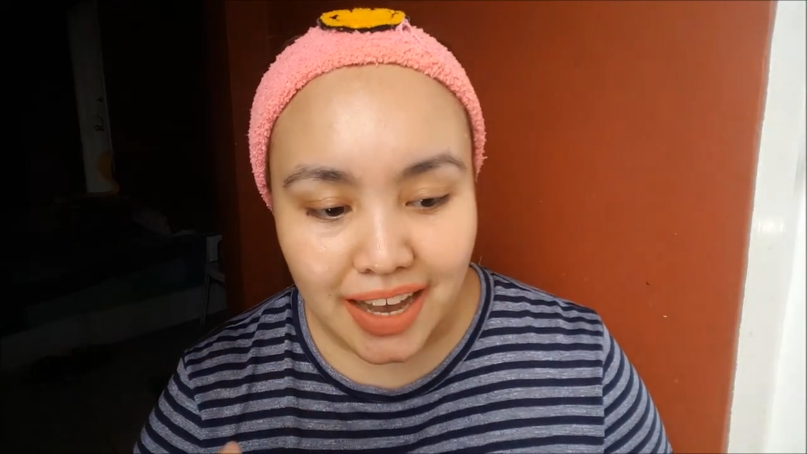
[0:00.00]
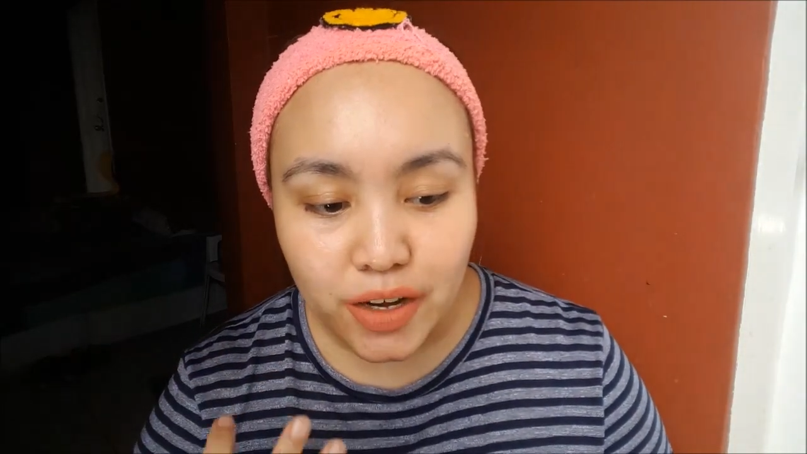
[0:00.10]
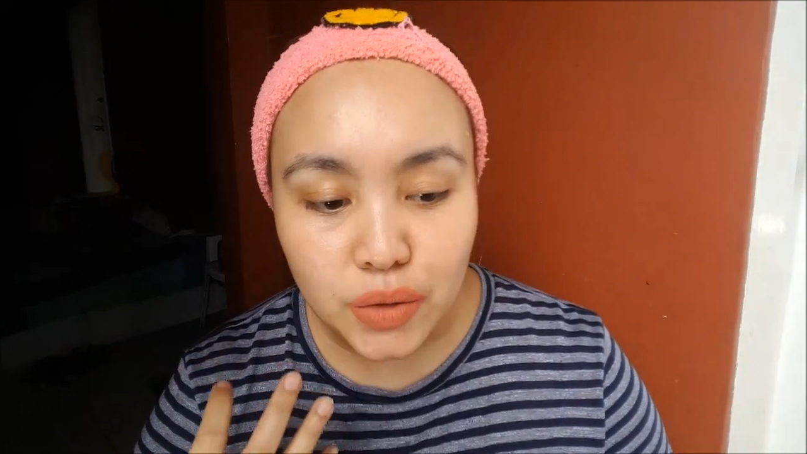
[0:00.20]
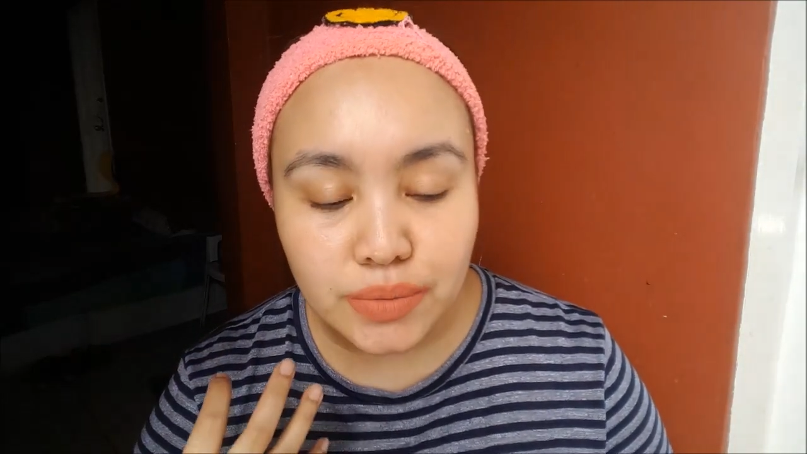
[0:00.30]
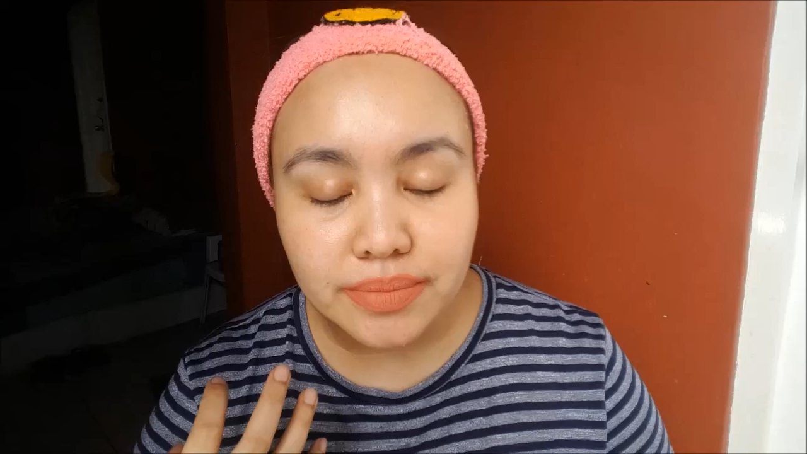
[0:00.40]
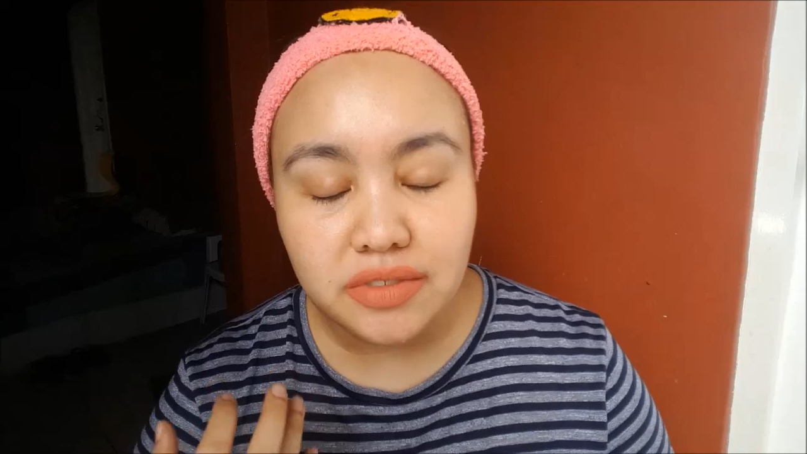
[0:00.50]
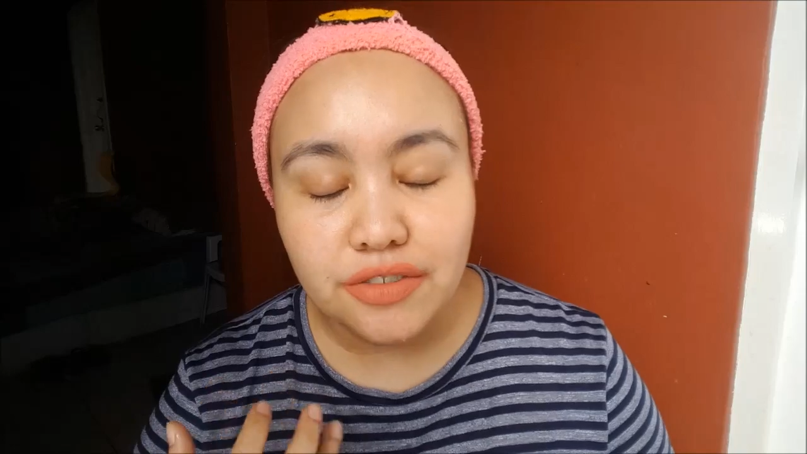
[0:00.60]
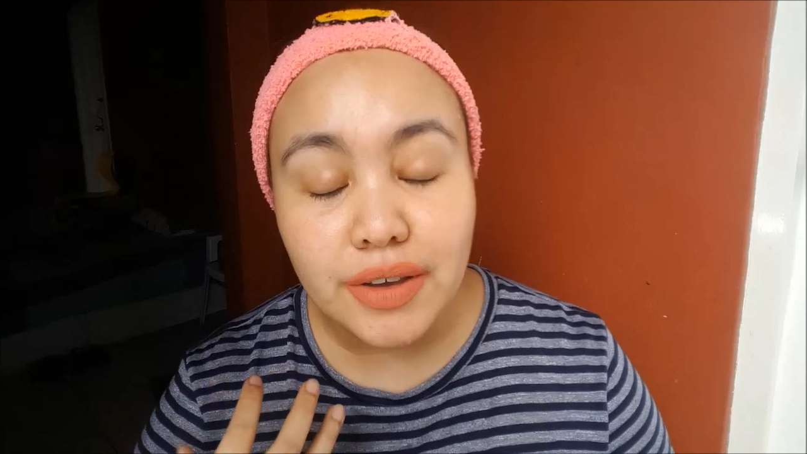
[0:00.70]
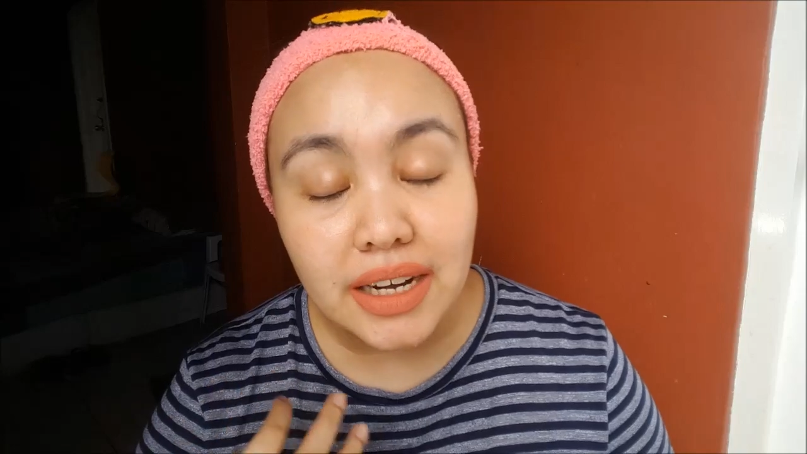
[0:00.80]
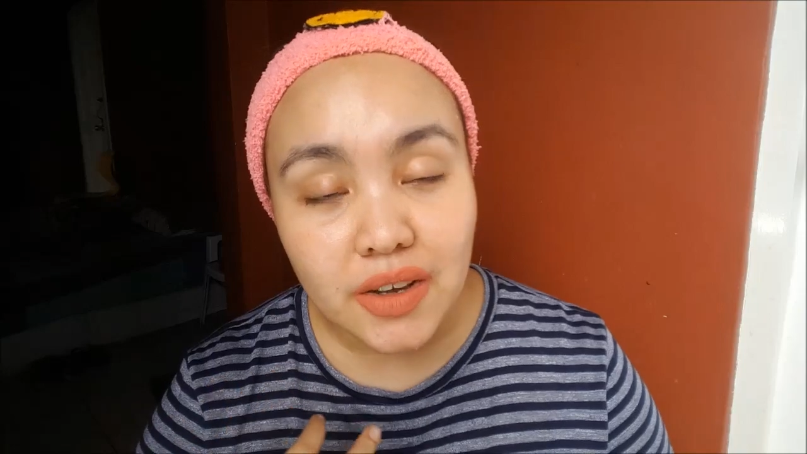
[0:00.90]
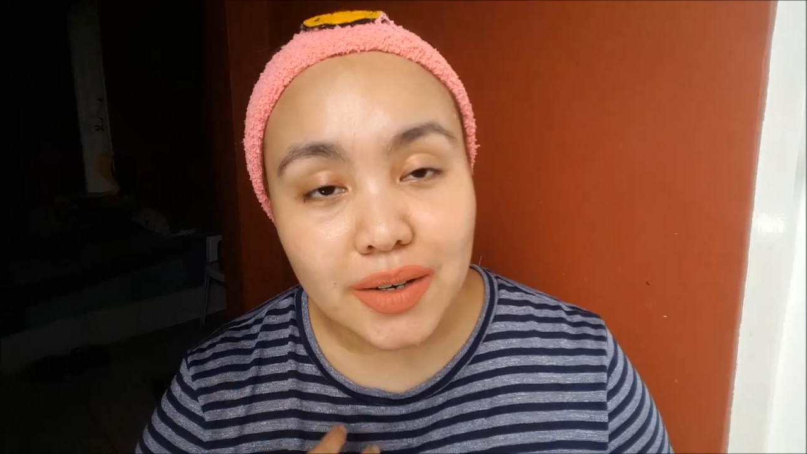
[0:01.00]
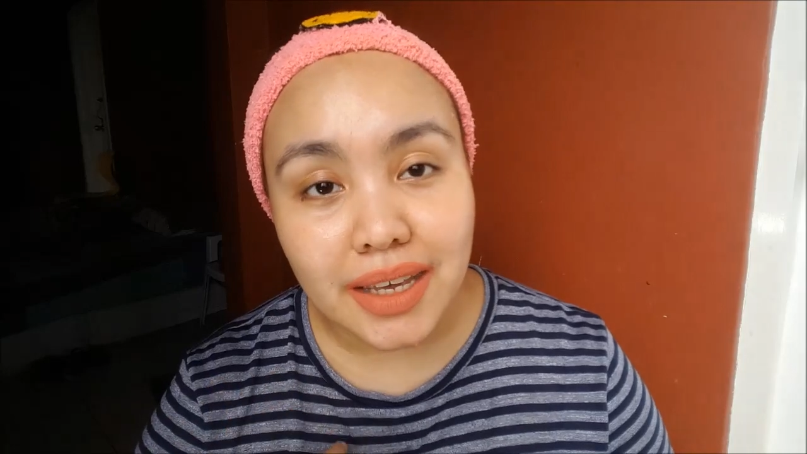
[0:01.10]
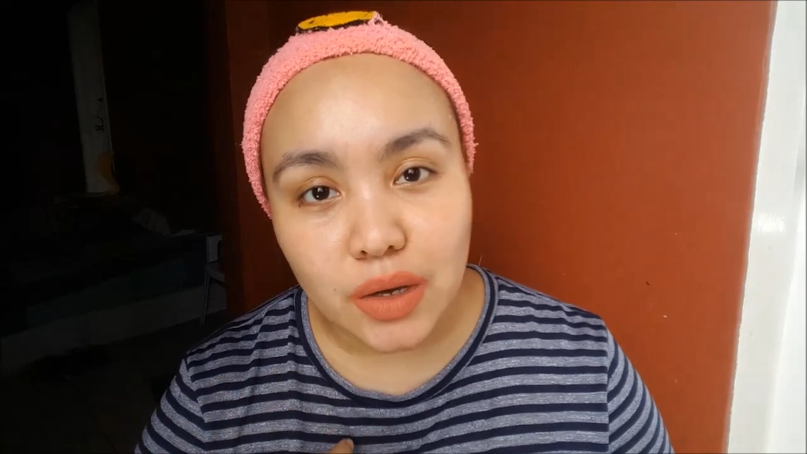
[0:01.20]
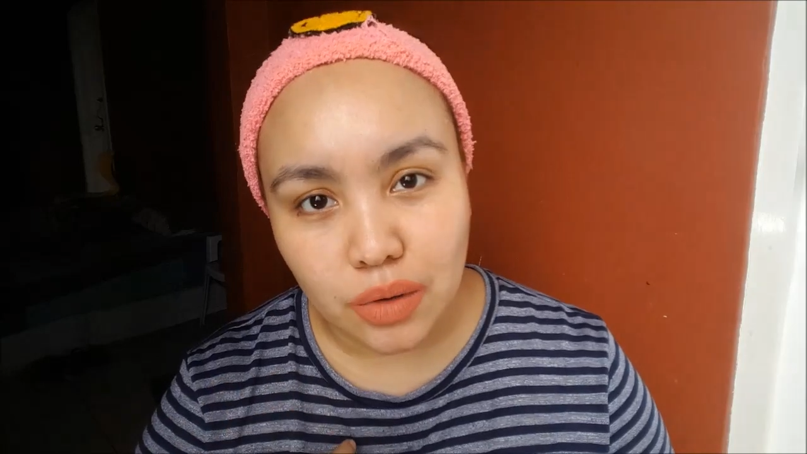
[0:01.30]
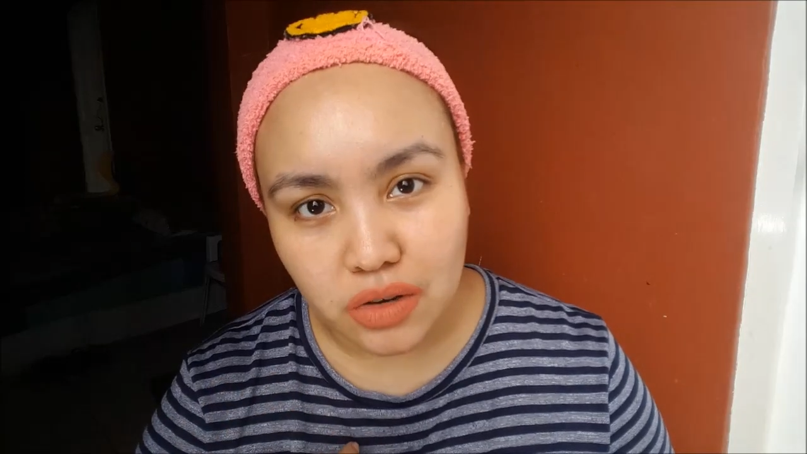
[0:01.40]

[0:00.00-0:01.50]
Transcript: I don't, feeling ko naiwan